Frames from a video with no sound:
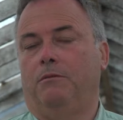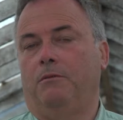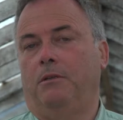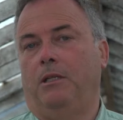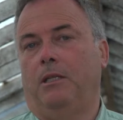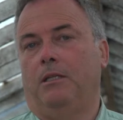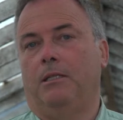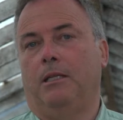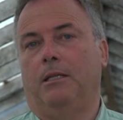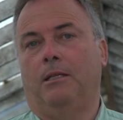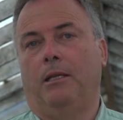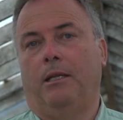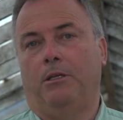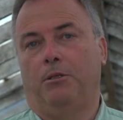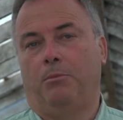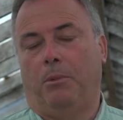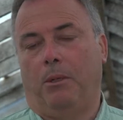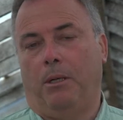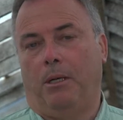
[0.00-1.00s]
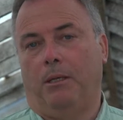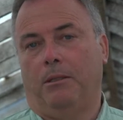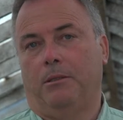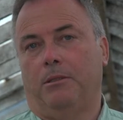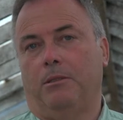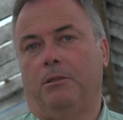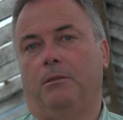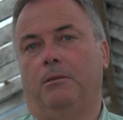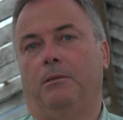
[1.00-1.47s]
dividem-se em três
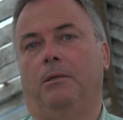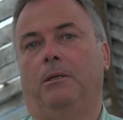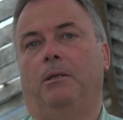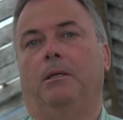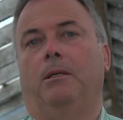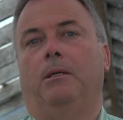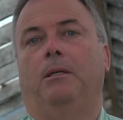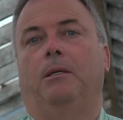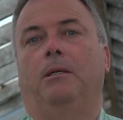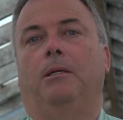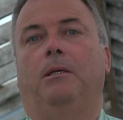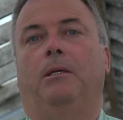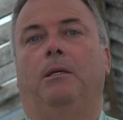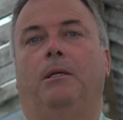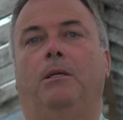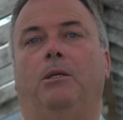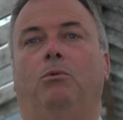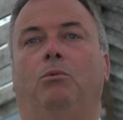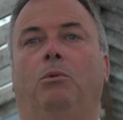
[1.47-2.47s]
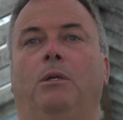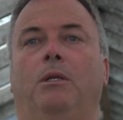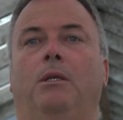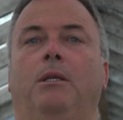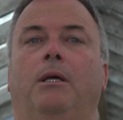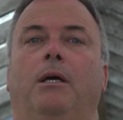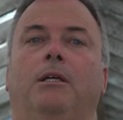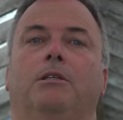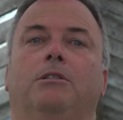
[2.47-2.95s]
partes. E o
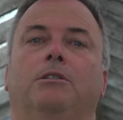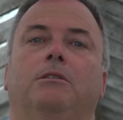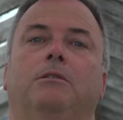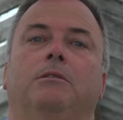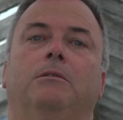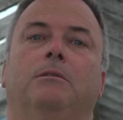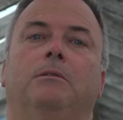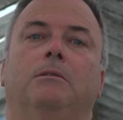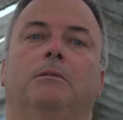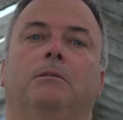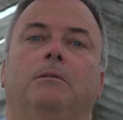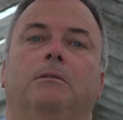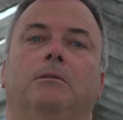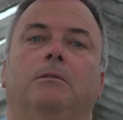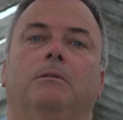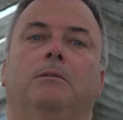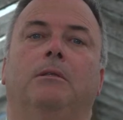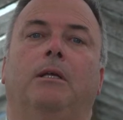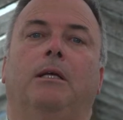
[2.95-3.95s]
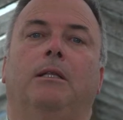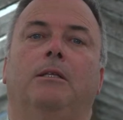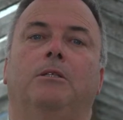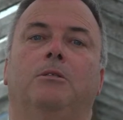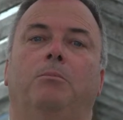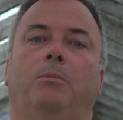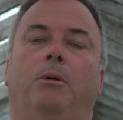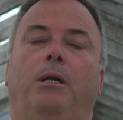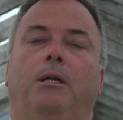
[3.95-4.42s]
ananás eh, nada
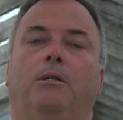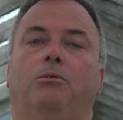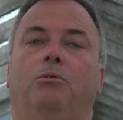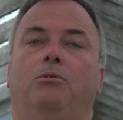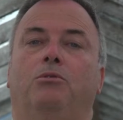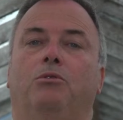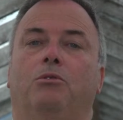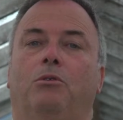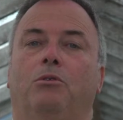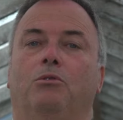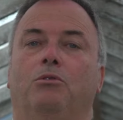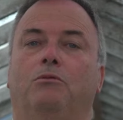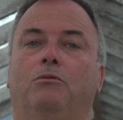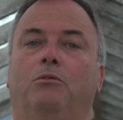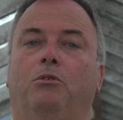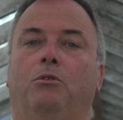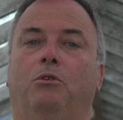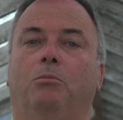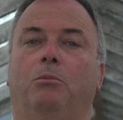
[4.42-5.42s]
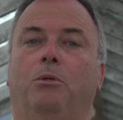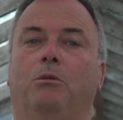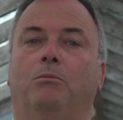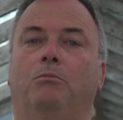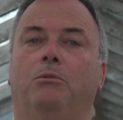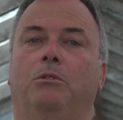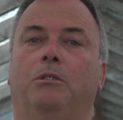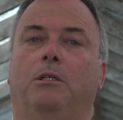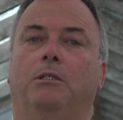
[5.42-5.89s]
se parte, tudo se transforma,
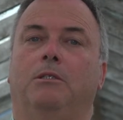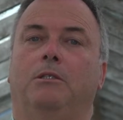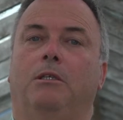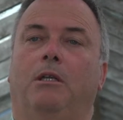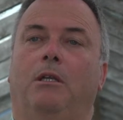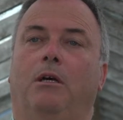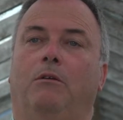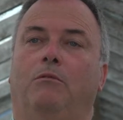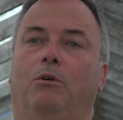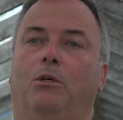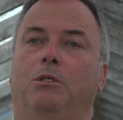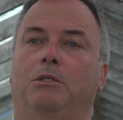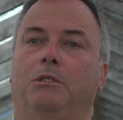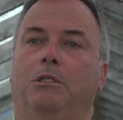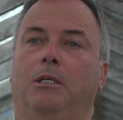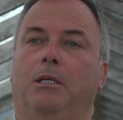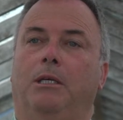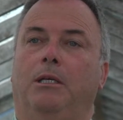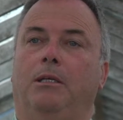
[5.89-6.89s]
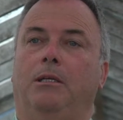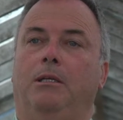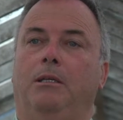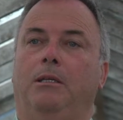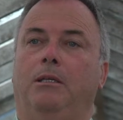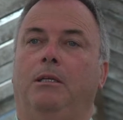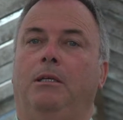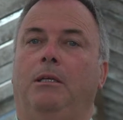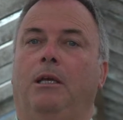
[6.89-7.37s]
como já dizia Lavoisier,
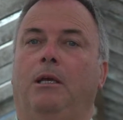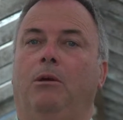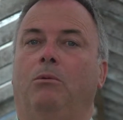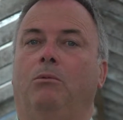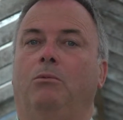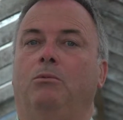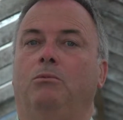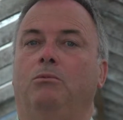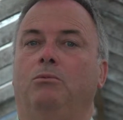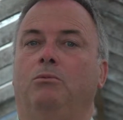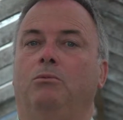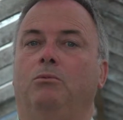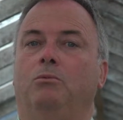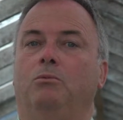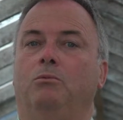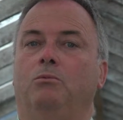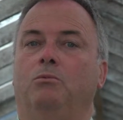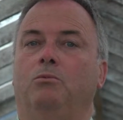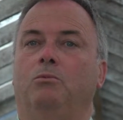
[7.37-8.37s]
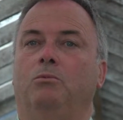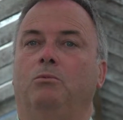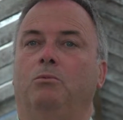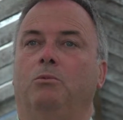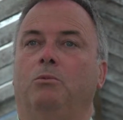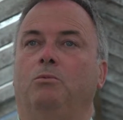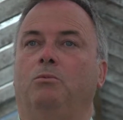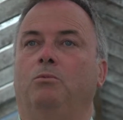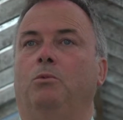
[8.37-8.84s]
e é um,
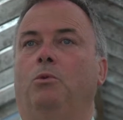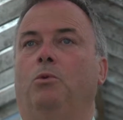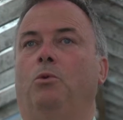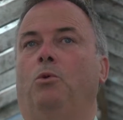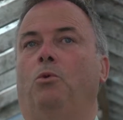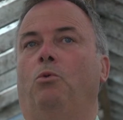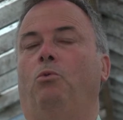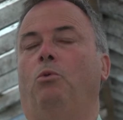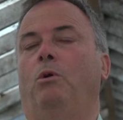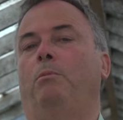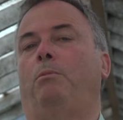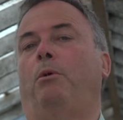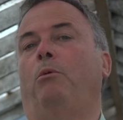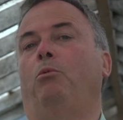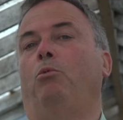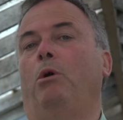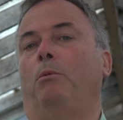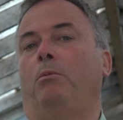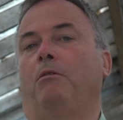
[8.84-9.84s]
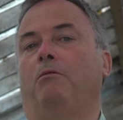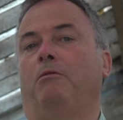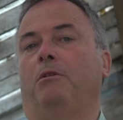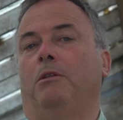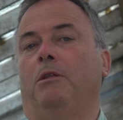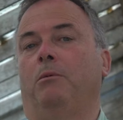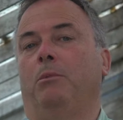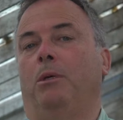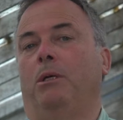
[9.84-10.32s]
um, um
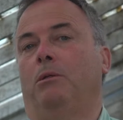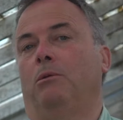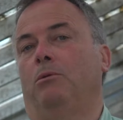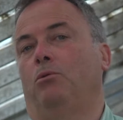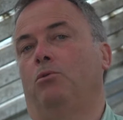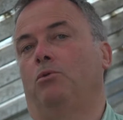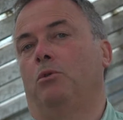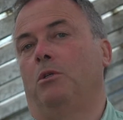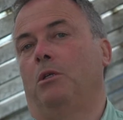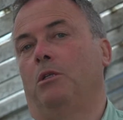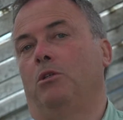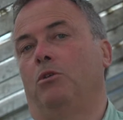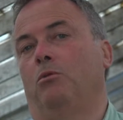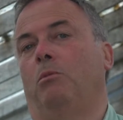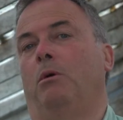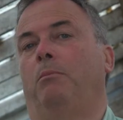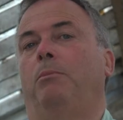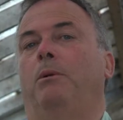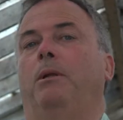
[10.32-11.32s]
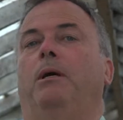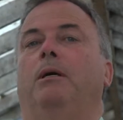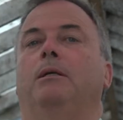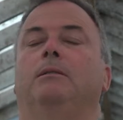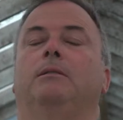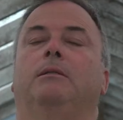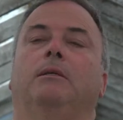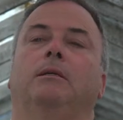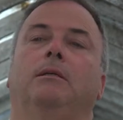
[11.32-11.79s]
aproveitamento. Ou seja, uma
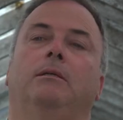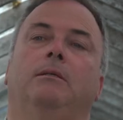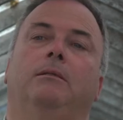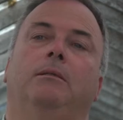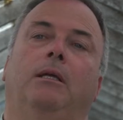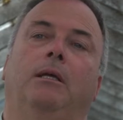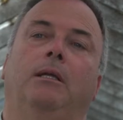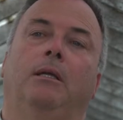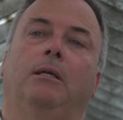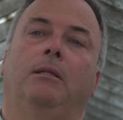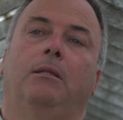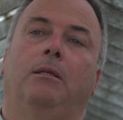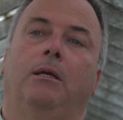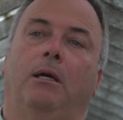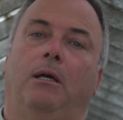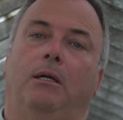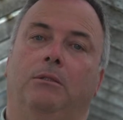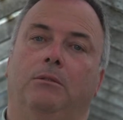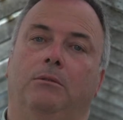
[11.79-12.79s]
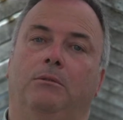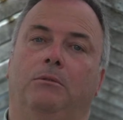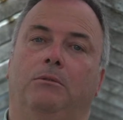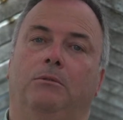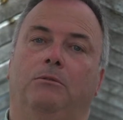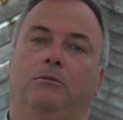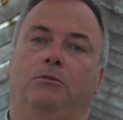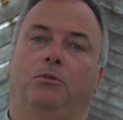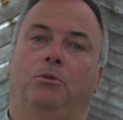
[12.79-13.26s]
planta que tenha
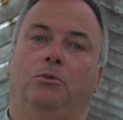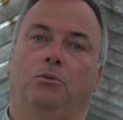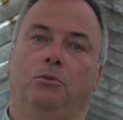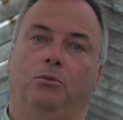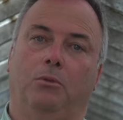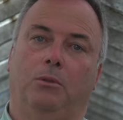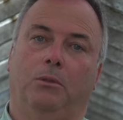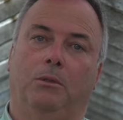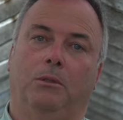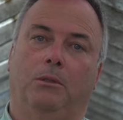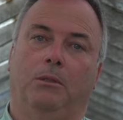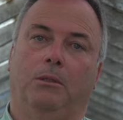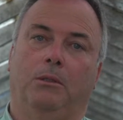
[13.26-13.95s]
dado fruta,